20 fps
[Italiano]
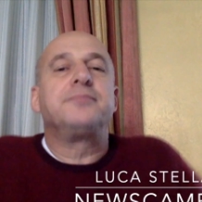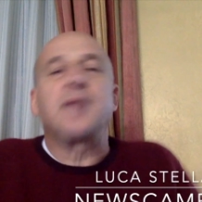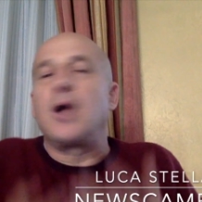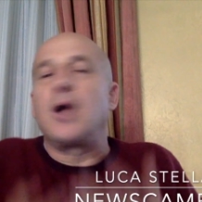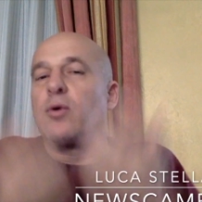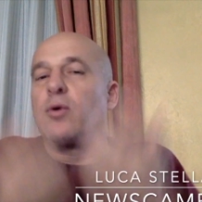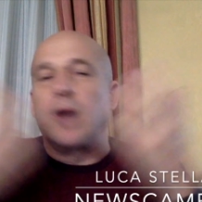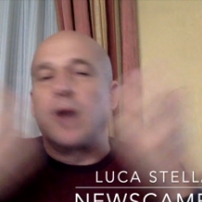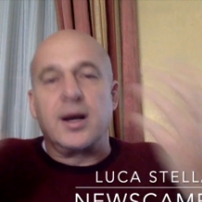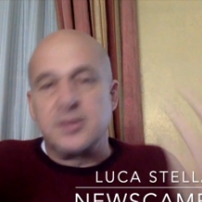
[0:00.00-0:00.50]
è un
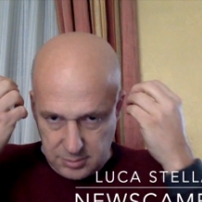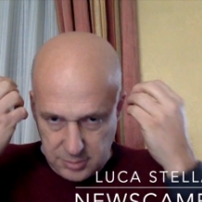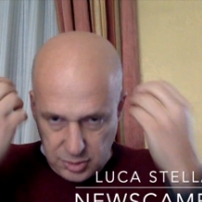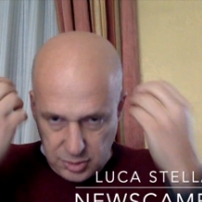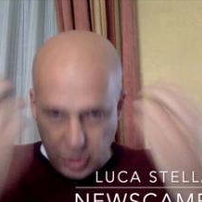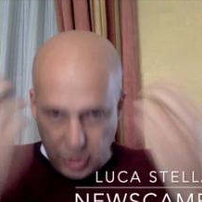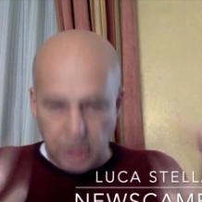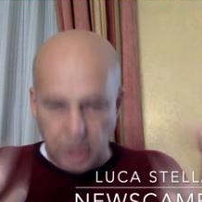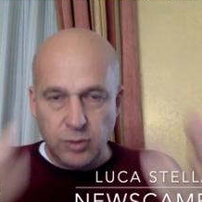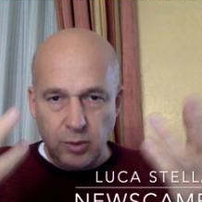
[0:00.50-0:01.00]
caso. Non
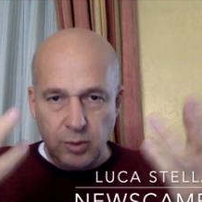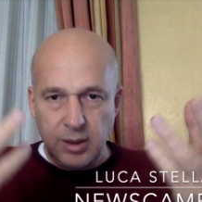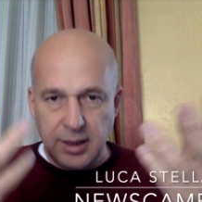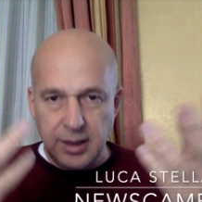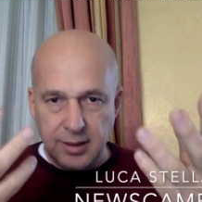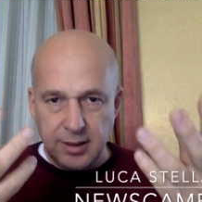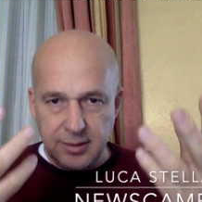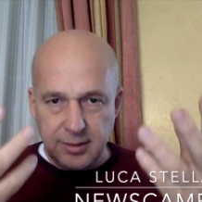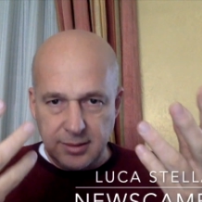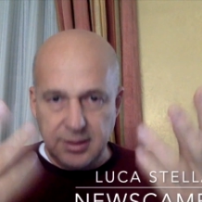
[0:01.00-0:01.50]
c'è nulla
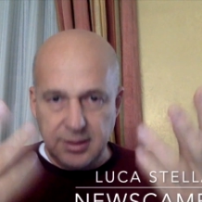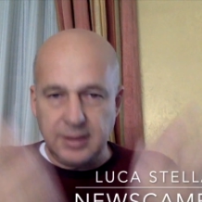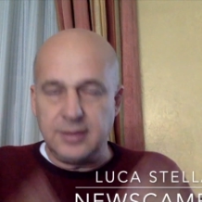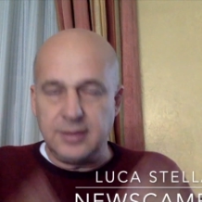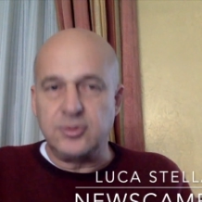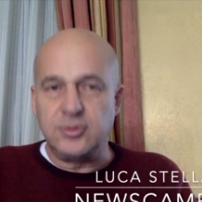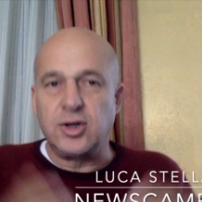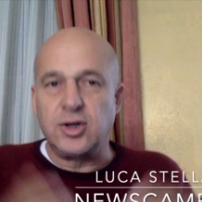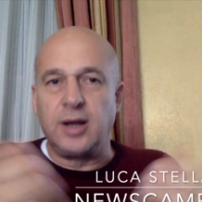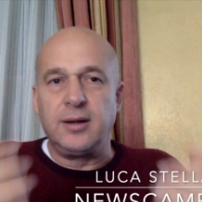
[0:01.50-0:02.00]
di...
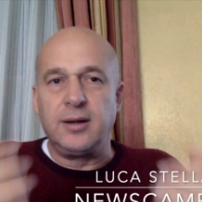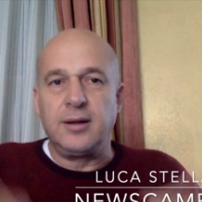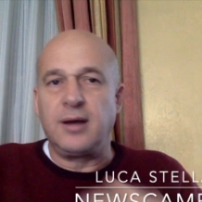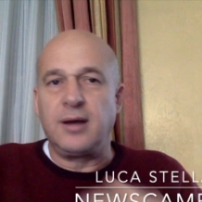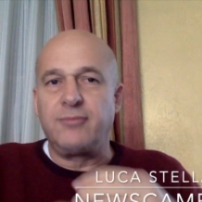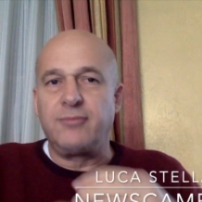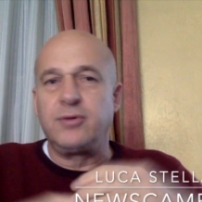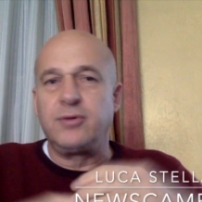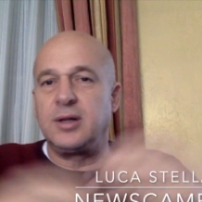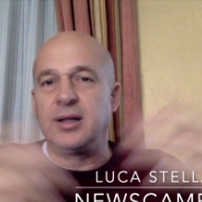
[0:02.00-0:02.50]
cioè, a
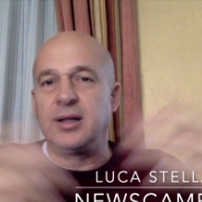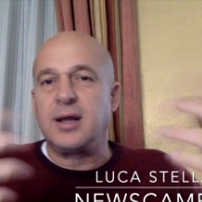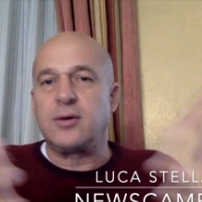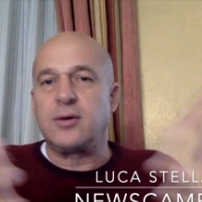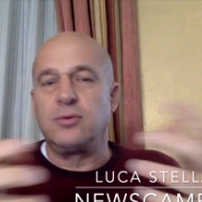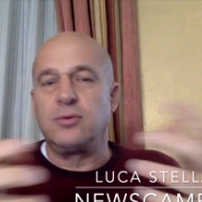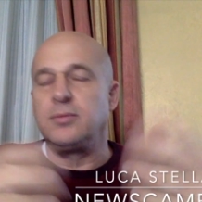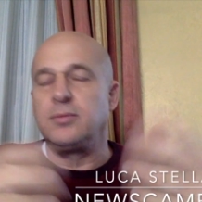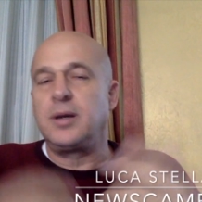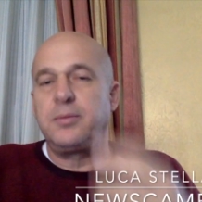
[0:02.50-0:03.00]
pure di dar
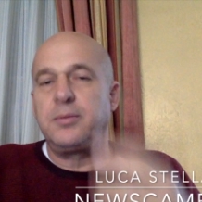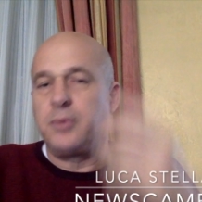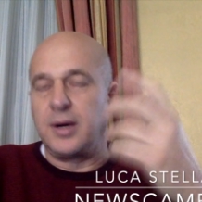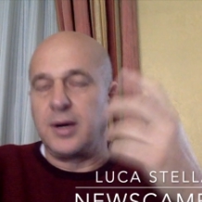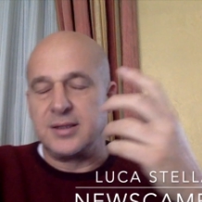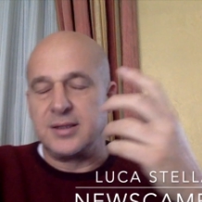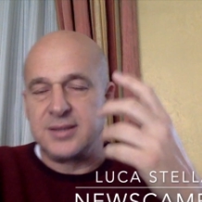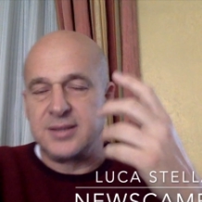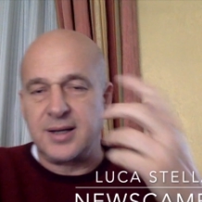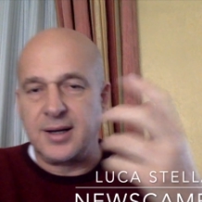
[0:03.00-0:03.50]
numeri può
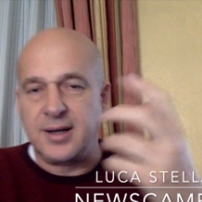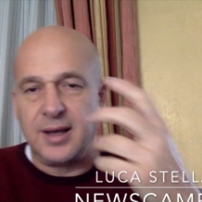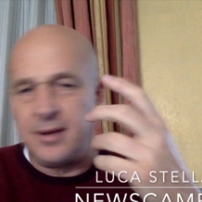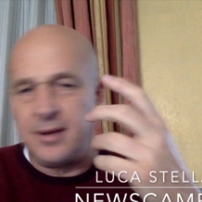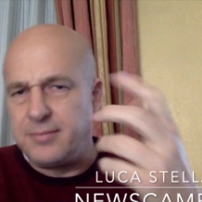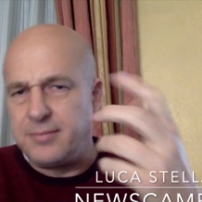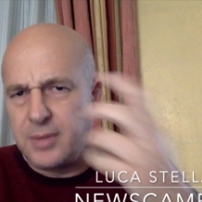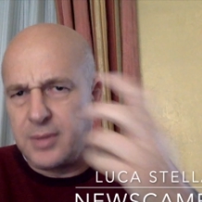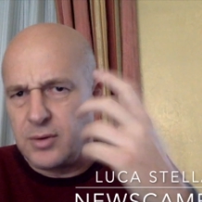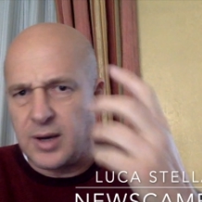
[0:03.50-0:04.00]
essere che, ma
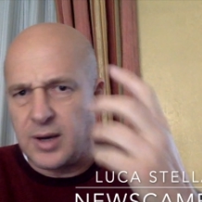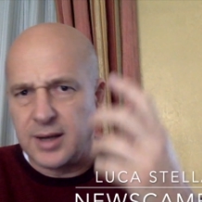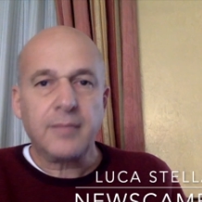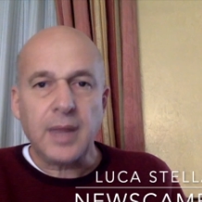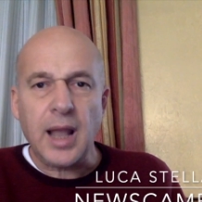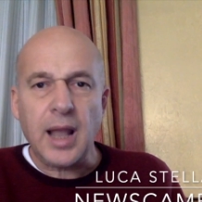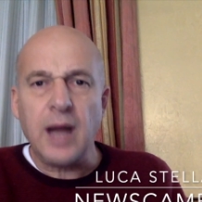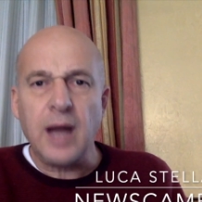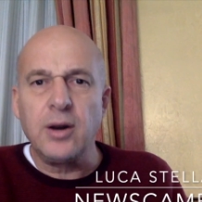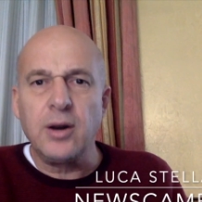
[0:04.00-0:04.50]
è un caso.
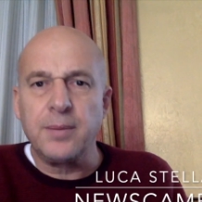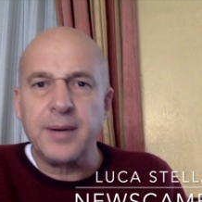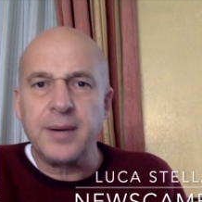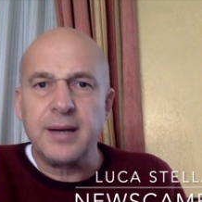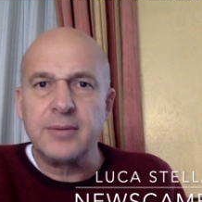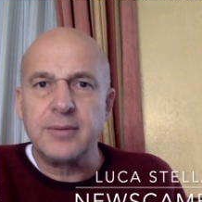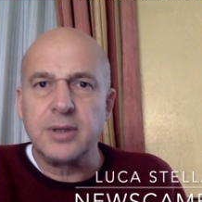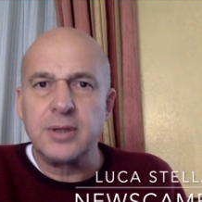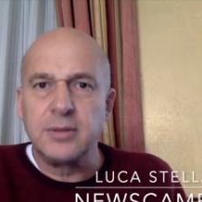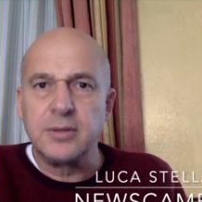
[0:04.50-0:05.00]
Allora, parliamo
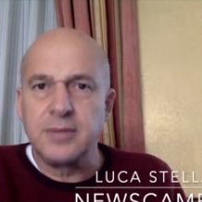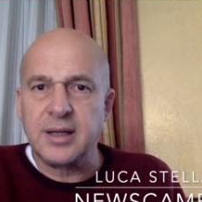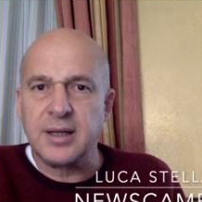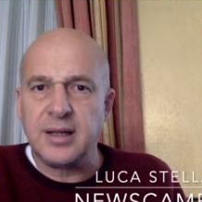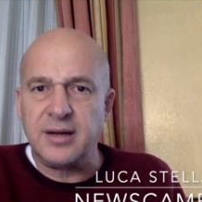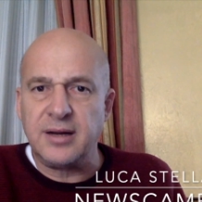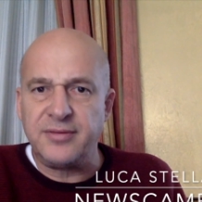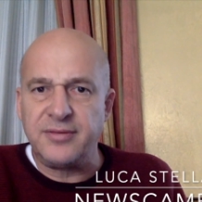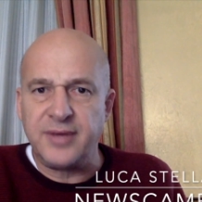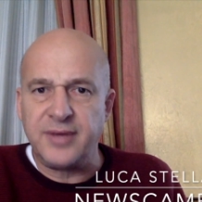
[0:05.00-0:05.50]
dei numeri delle
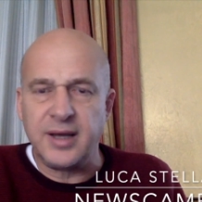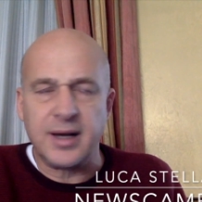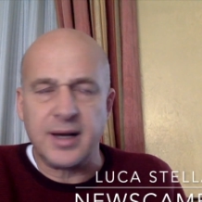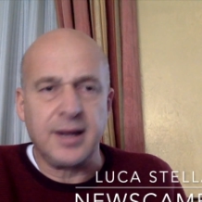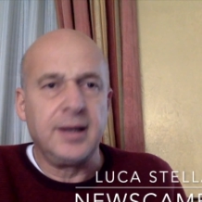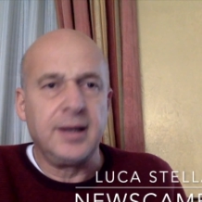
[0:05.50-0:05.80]
fiere.